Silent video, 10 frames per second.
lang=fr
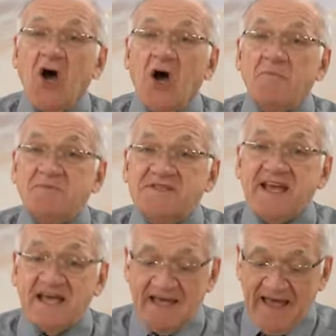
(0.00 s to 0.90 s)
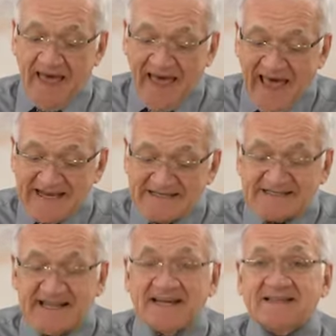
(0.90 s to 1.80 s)
obtient
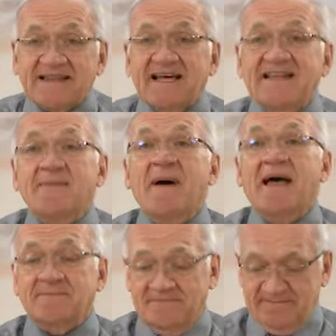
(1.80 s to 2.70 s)
instantanément